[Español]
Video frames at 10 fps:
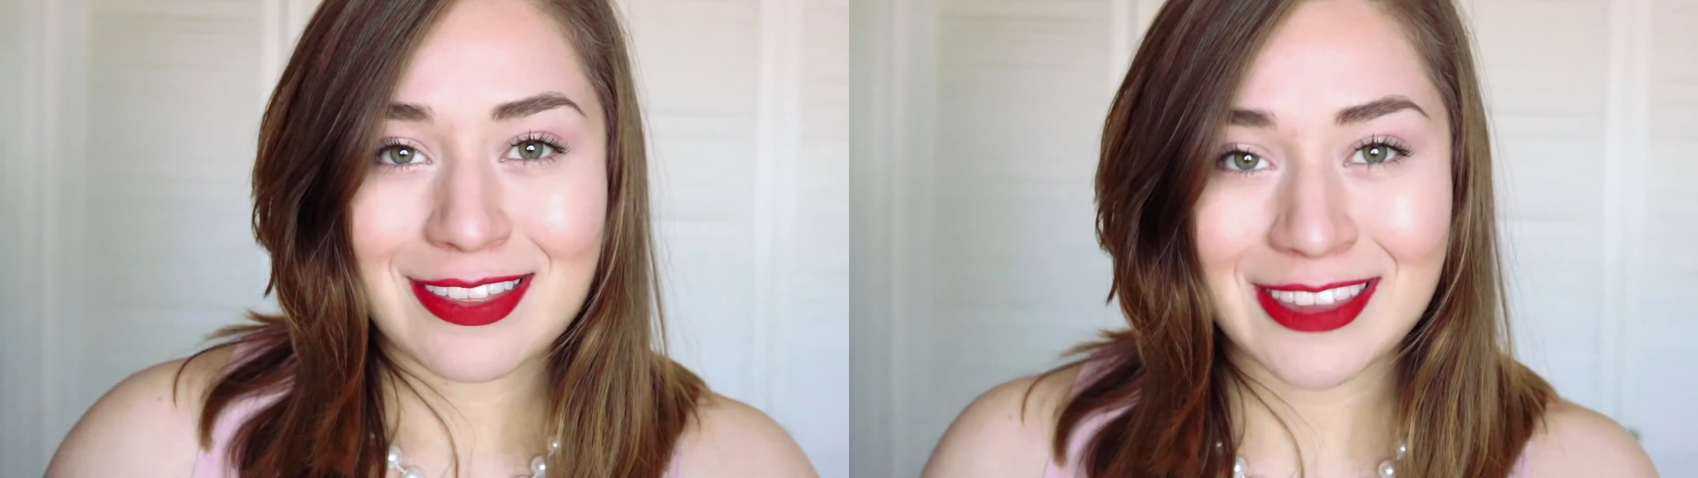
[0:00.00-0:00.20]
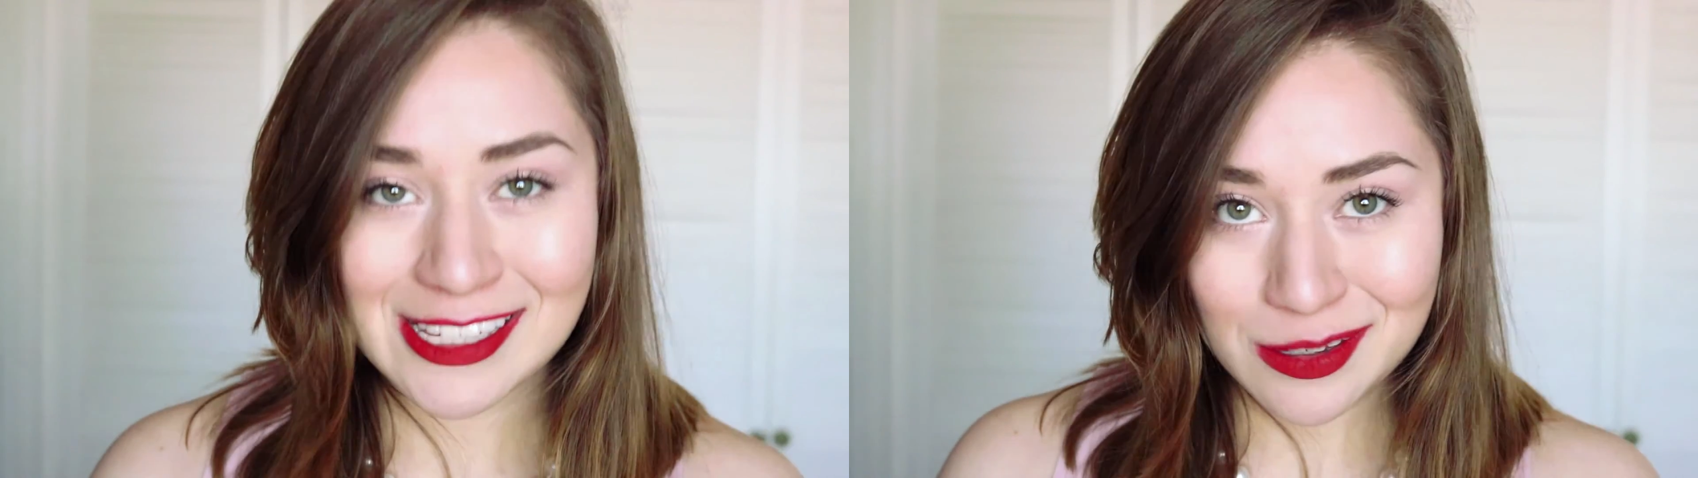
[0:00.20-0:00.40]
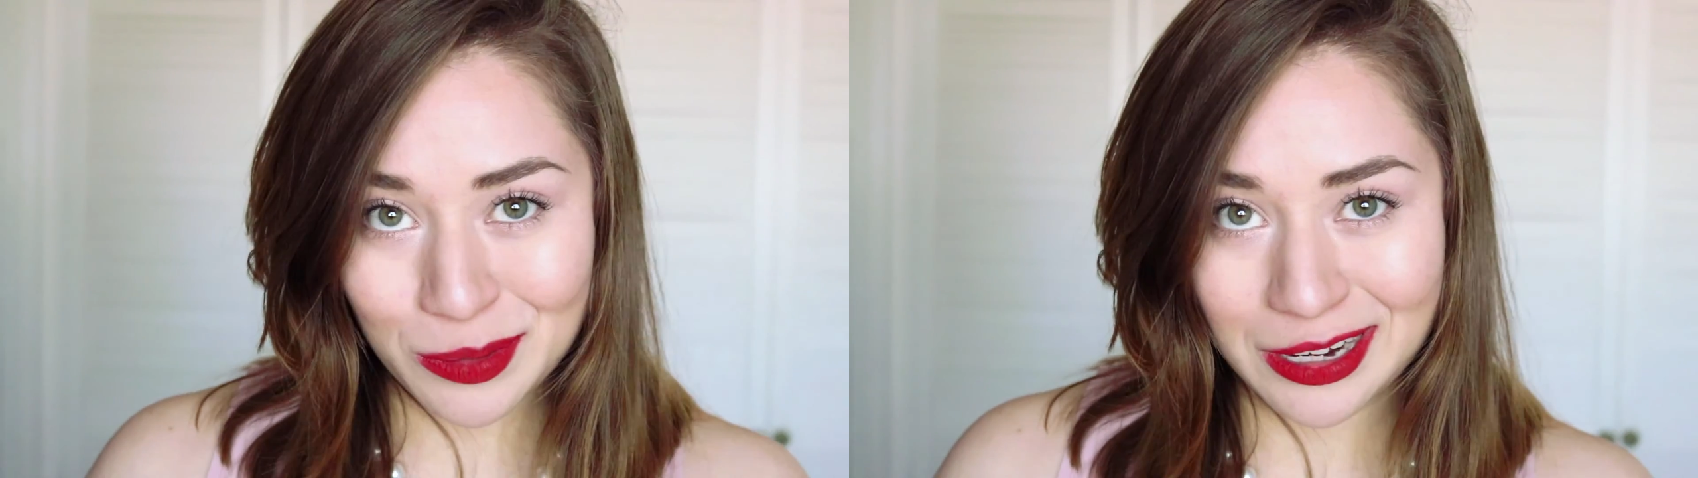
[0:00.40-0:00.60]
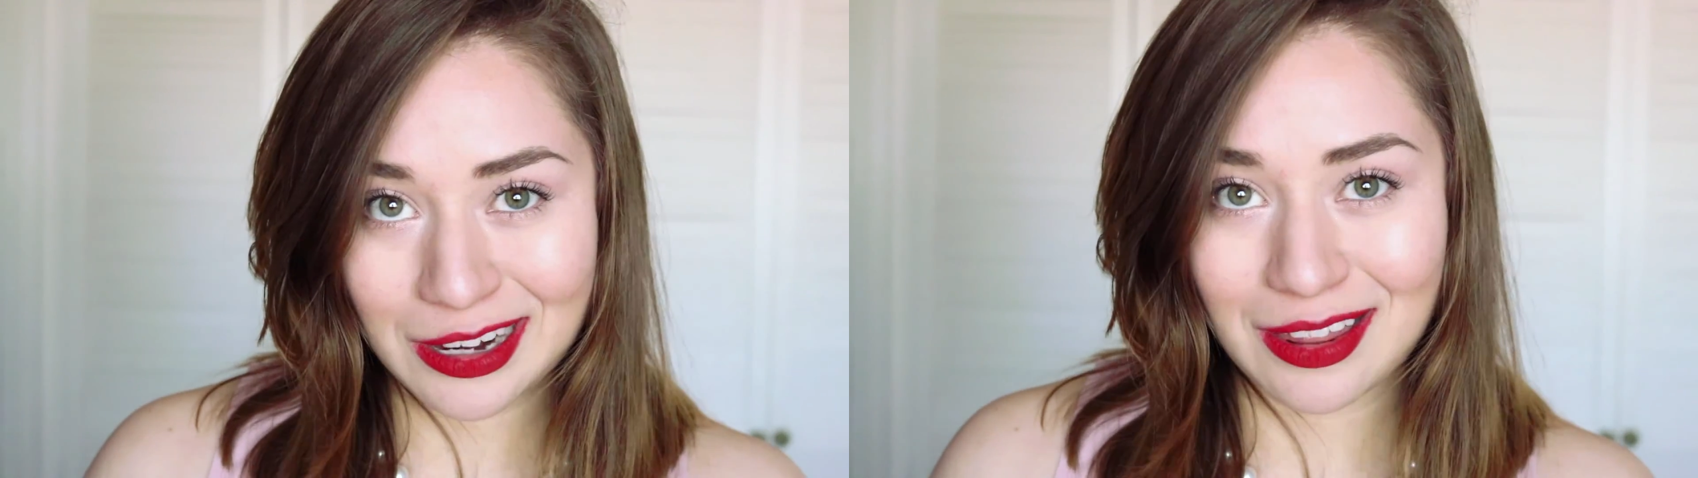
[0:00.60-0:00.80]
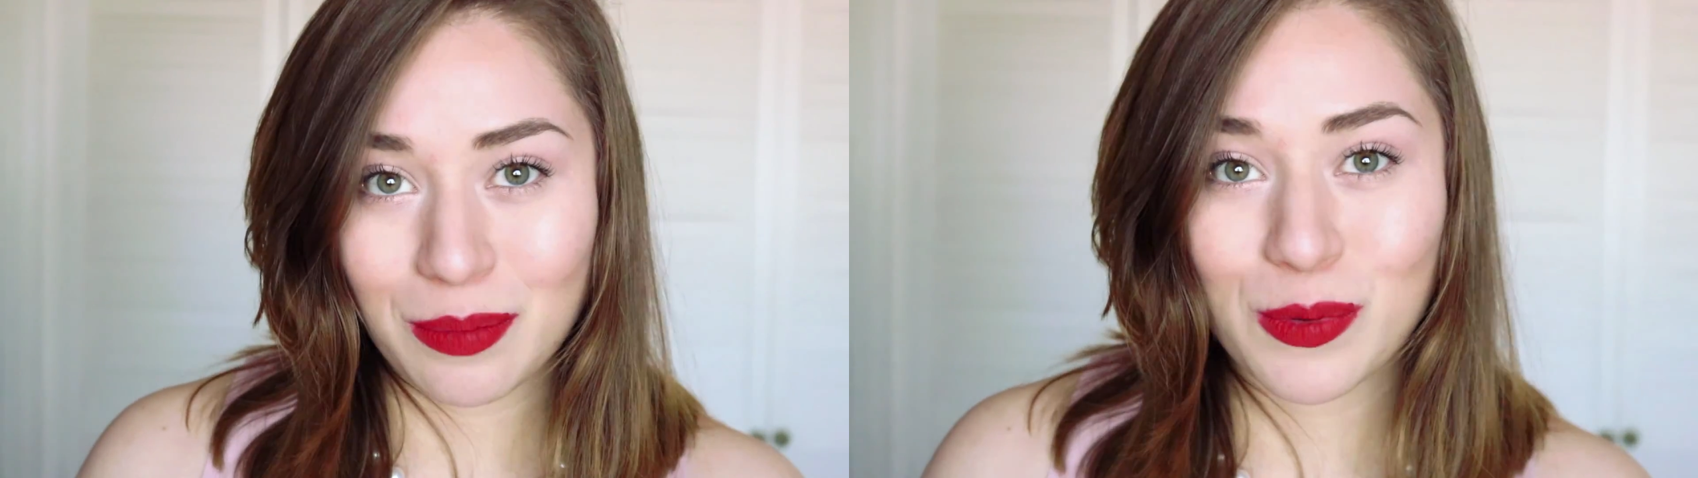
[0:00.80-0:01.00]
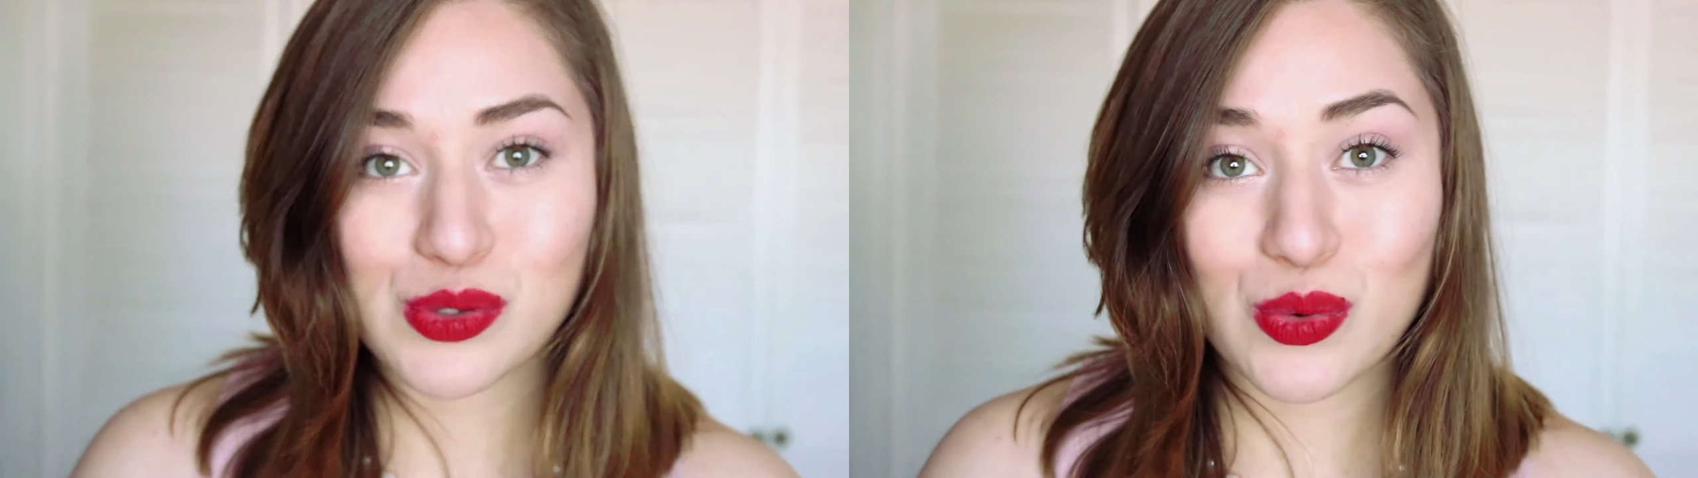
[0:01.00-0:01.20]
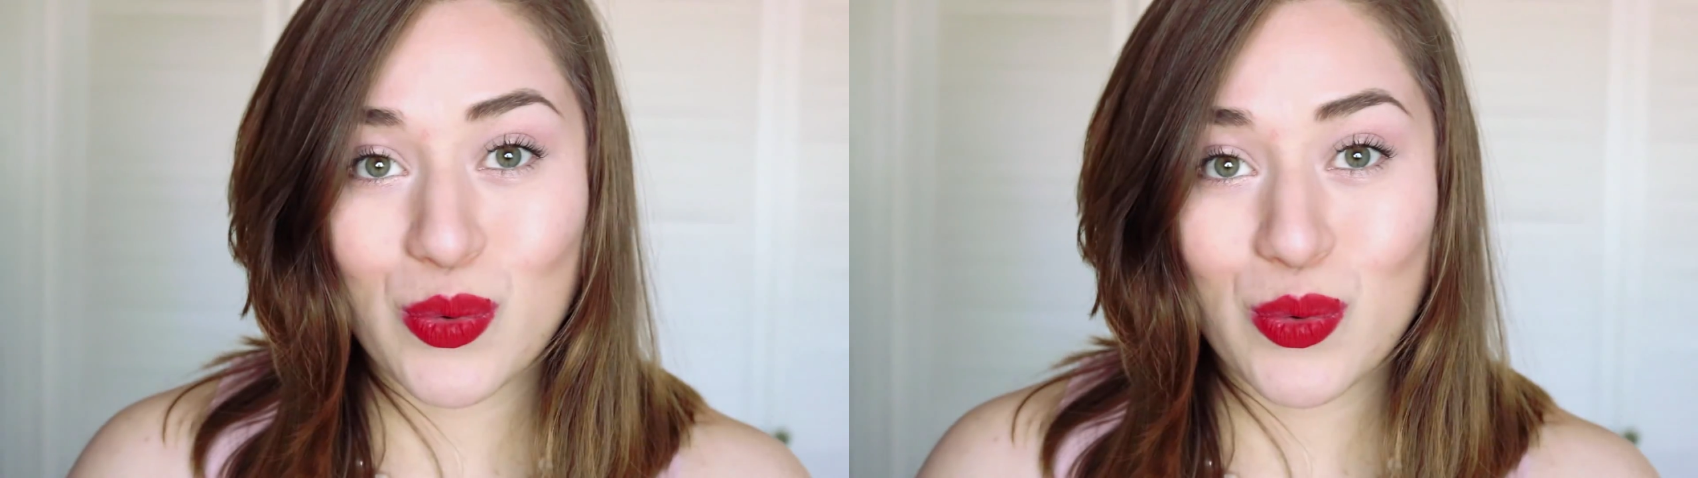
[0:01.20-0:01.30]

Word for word: De esta manera le damos